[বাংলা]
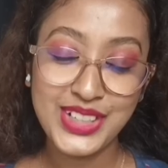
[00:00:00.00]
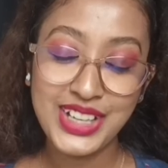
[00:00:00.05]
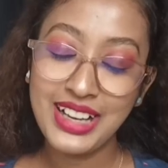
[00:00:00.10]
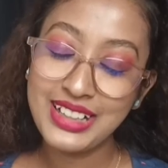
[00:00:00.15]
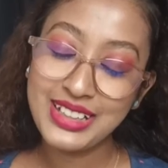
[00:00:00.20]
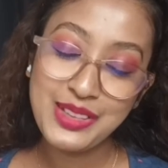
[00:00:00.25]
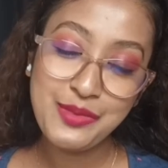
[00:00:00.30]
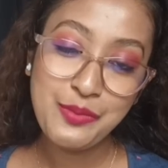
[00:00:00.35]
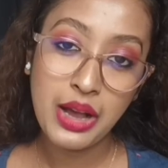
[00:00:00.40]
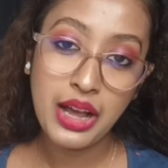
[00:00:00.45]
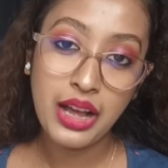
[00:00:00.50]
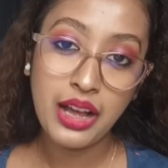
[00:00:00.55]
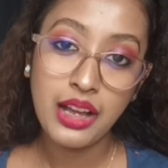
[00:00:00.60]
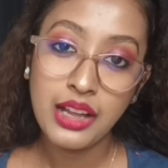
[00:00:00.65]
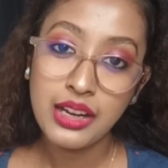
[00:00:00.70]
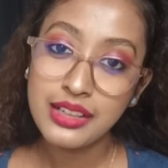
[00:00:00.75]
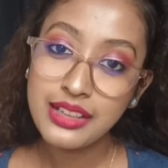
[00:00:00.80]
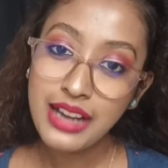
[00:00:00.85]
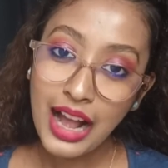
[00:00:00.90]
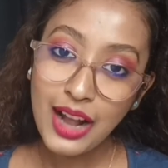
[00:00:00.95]
কাকিমা
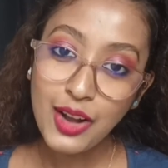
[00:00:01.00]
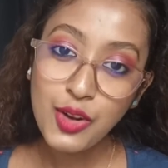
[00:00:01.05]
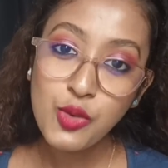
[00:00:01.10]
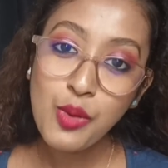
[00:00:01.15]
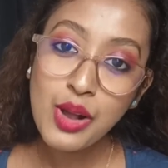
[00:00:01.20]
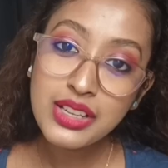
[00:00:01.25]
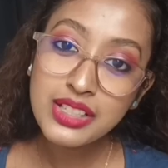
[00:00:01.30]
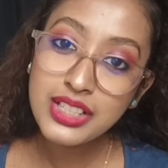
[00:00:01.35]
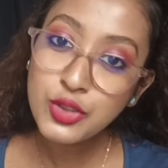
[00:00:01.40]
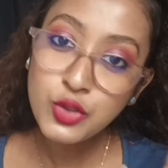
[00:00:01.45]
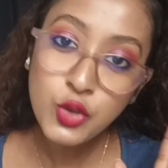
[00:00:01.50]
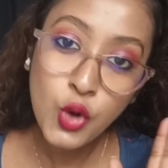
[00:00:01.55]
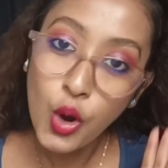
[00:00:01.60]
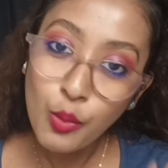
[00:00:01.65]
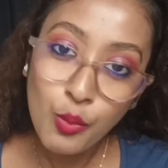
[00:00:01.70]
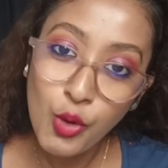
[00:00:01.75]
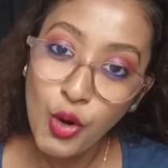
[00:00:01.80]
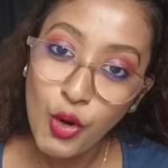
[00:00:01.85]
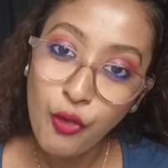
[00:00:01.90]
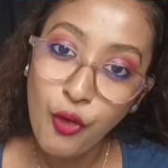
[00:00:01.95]
না ঘুমাসলে
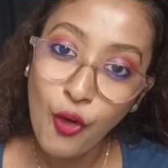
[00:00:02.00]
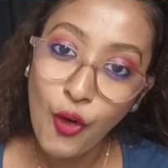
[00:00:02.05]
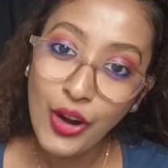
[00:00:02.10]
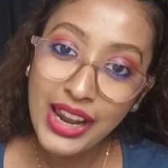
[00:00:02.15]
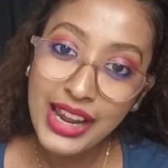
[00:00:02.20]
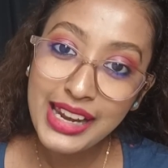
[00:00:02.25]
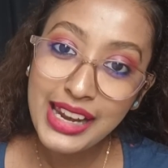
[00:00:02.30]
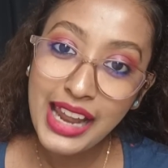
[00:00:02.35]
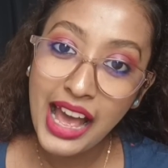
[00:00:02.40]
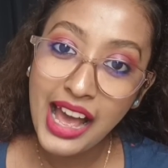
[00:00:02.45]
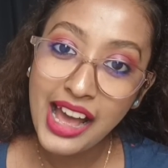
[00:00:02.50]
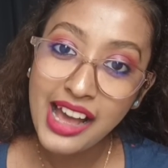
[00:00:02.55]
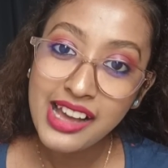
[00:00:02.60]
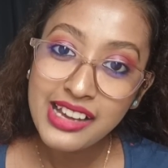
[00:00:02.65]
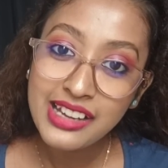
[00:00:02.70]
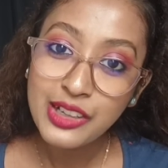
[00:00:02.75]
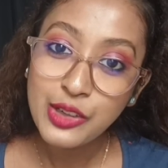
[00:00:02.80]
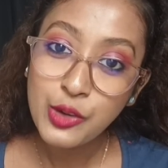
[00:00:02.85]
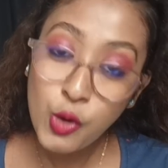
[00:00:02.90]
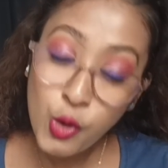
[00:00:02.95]
চোখ মুখ ফোলে না
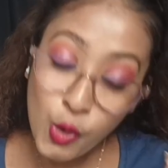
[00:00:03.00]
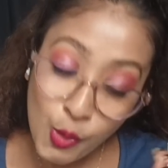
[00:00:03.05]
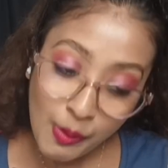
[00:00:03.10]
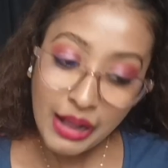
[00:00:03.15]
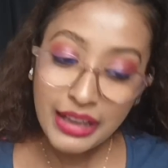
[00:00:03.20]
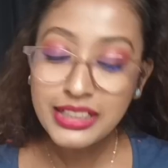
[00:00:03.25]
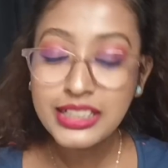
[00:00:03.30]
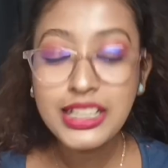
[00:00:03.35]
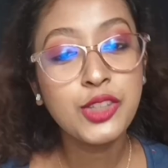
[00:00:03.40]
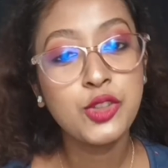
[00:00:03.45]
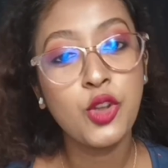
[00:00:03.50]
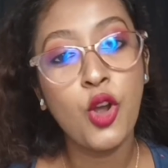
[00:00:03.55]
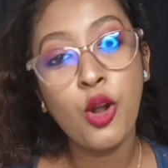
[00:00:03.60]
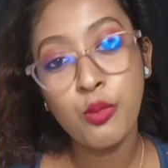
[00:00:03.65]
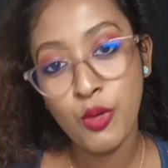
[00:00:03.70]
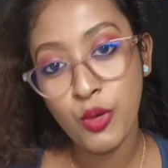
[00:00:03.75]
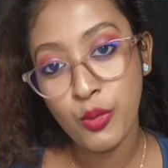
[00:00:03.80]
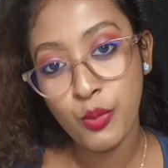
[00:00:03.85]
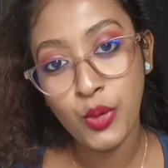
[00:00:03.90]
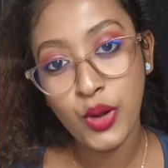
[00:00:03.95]
ঘুমাসলে চোখ
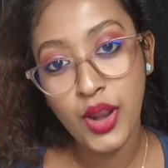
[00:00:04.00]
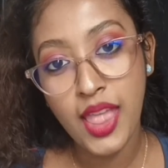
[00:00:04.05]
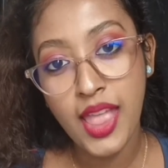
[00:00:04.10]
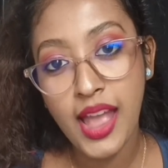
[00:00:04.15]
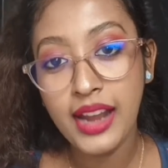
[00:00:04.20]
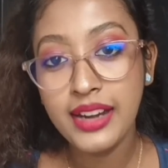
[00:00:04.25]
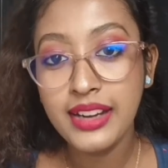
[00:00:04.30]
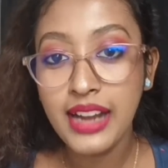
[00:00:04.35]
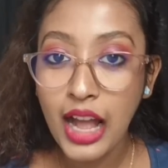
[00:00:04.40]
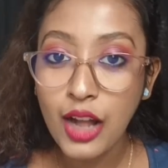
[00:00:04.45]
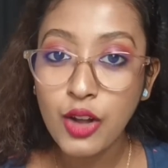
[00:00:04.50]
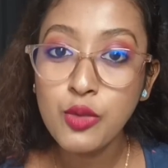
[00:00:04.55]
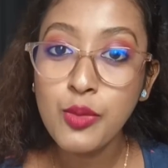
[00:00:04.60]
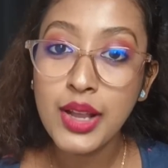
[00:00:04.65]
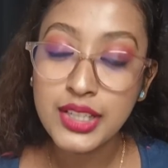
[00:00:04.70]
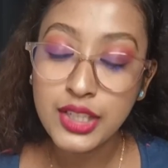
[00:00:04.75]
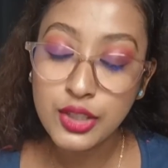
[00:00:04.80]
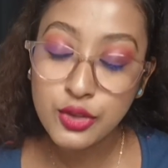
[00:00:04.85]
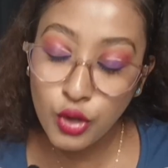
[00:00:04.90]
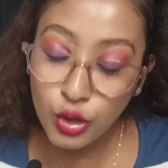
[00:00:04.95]
মুখ ফুলে যায় না
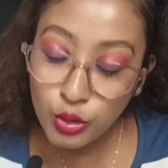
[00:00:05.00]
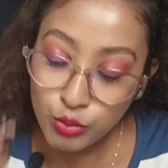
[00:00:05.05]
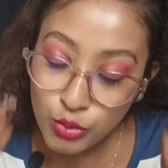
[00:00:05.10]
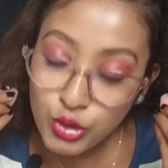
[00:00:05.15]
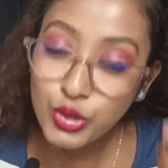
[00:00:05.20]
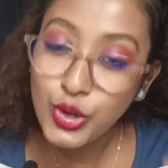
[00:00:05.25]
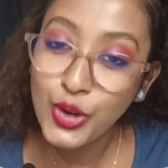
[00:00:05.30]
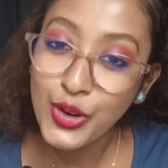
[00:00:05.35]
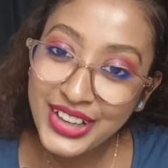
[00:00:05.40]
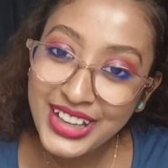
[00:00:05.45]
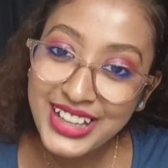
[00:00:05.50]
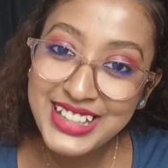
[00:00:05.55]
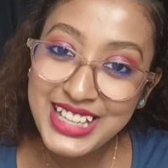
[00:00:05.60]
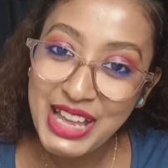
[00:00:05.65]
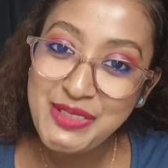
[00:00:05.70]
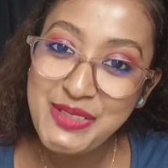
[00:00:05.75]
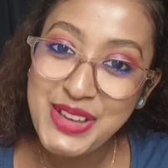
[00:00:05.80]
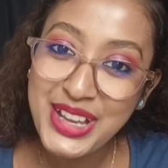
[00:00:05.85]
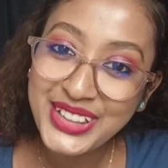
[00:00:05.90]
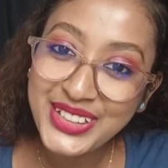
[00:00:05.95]
ঘুমাসলে চোখ মুখ ঢুকে
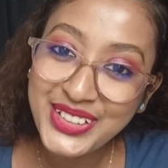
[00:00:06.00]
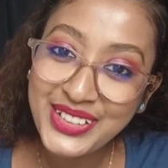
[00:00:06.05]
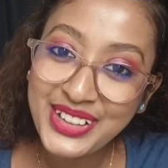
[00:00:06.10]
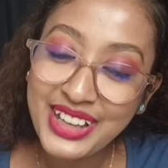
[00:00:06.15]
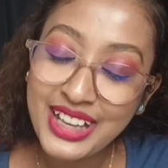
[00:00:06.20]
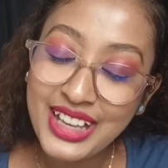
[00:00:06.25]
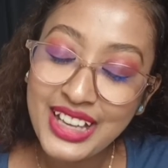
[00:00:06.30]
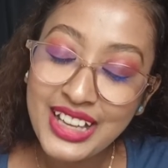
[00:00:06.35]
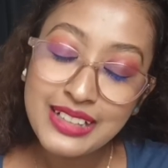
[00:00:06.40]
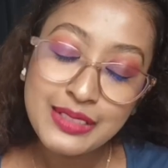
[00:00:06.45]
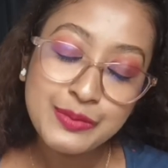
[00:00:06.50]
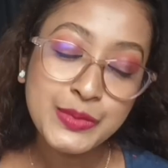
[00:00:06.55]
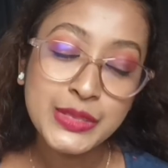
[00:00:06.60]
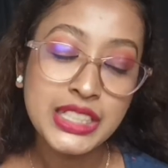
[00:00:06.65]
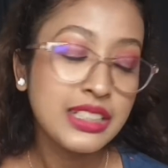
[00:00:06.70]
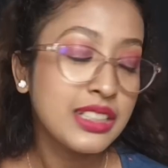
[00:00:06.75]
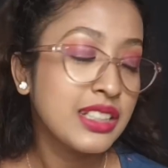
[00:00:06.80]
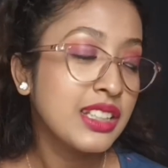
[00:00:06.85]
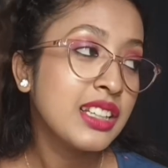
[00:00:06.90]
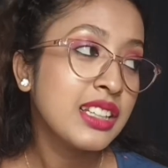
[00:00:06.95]
যায় ভেতরে
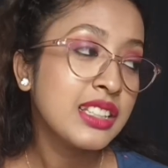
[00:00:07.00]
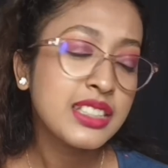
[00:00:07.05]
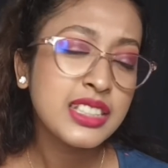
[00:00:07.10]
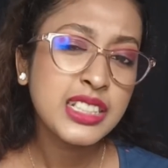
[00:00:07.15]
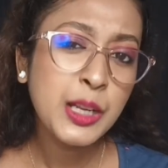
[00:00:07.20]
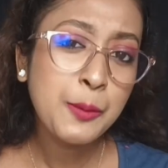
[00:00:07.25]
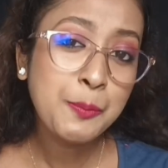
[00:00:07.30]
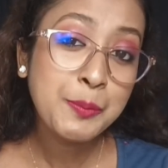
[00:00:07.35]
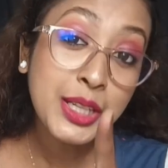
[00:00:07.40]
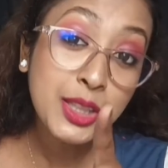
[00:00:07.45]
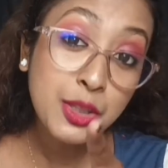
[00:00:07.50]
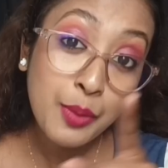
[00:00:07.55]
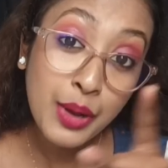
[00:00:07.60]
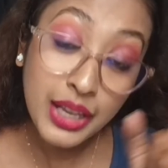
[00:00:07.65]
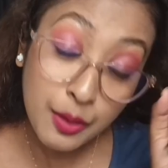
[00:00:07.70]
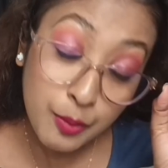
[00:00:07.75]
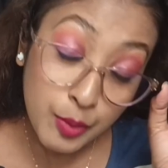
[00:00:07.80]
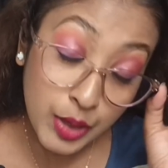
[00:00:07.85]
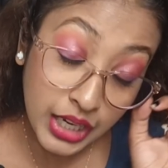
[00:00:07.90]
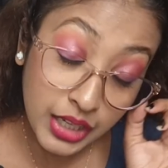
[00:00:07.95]
স্ক্রিপ্টটা
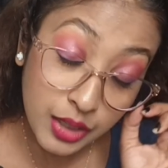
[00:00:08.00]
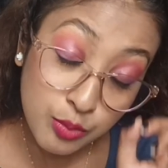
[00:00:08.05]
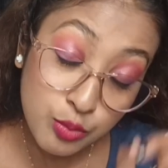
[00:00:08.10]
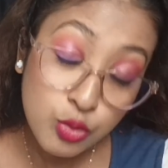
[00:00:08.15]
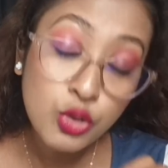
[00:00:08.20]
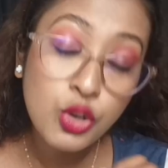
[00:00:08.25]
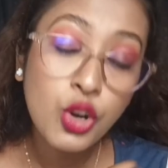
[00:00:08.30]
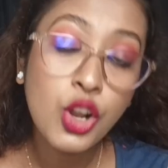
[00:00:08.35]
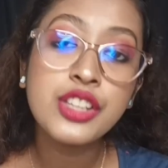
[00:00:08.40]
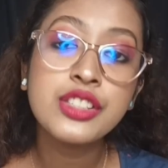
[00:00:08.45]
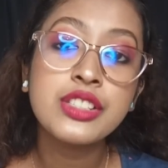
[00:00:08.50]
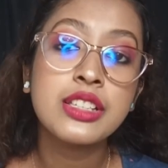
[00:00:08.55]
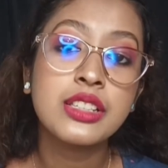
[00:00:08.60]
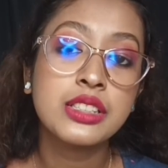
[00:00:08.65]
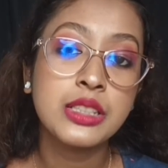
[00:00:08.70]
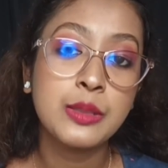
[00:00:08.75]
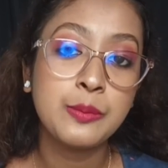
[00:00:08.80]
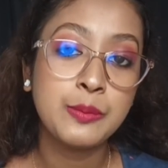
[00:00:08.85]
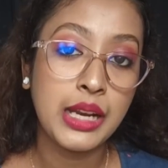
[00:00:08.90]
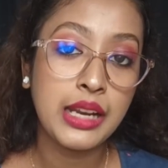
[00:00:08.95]
তোমাকে এখানে ভুল হয়েছে
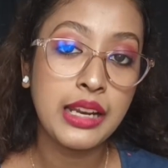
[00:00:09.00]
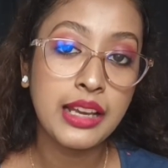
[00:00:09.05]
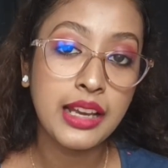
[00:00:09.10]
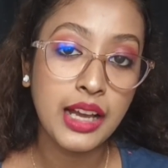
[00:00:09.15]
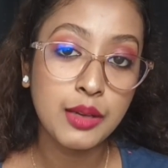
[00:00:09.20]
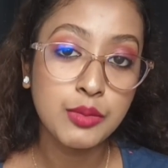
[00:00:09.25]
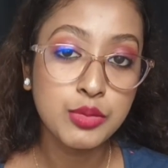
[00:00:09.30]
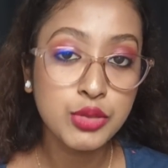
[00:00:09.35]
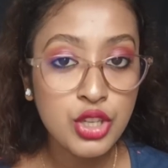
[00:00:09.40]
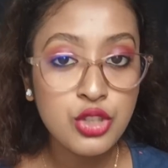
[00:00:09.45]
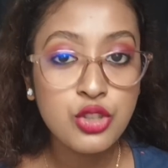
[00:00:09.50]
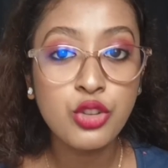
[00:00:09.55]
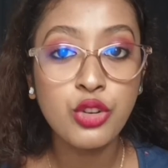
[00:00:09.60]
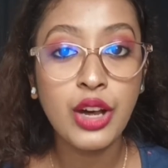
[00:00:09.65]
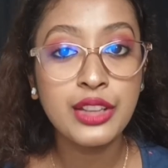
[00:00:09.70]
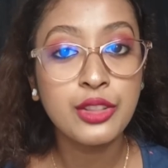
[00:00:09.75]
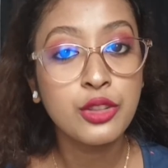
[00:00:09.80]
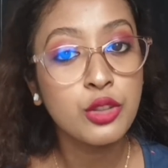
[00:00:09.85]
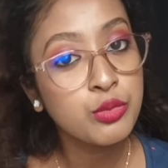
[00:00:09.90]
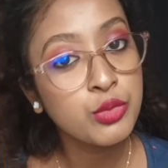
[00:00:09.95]
স্ক্রিপ্টটা লেখা বুঝেছো
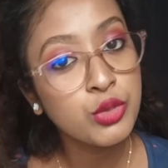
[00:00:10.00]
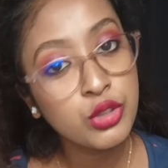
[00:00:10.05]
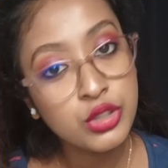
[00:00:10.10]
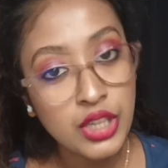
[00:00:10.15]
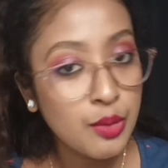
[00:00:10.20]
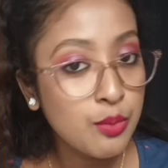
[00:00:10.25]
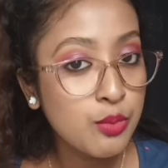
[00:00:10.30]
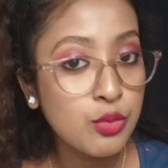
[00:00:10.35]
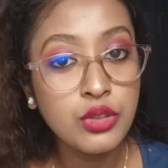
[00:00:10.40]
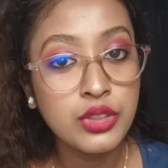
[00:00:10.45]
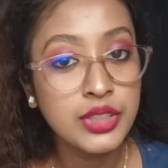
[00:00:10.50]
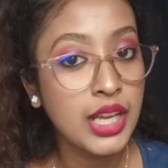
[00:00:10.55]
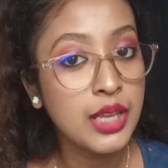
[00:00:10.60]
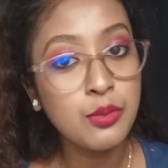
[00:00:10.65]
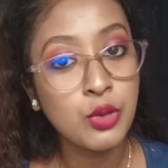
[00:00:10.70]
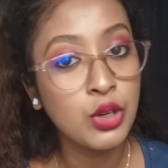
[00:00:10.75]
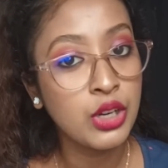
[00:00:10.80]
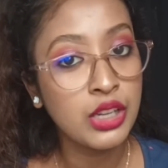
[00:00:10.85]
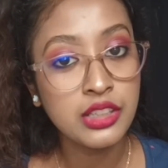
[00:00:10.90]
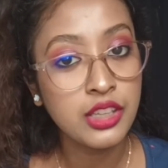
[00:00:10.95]
আর তুমিও সেই
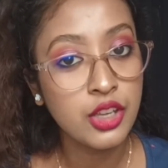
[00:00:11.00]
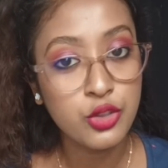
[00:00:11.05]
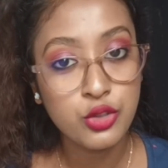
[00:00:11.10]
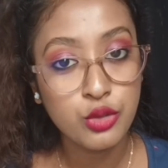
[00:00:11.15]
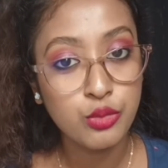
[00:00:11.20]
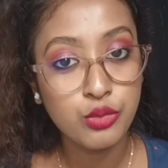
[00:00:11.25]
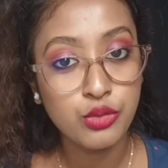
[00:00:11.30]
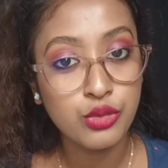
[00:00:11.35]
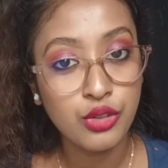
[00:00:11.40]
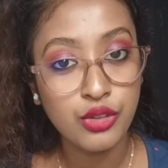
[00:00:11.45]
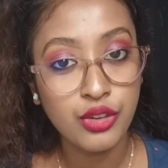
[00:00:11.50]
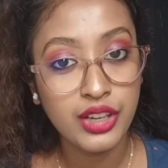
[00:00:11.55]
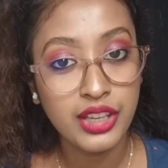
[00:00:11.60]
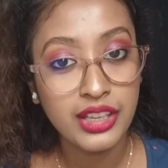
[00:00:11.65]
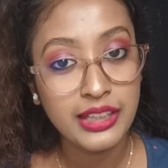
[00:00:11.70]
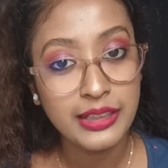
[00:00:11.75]
ভুলটাই বলে দিয়েছো ভুল করে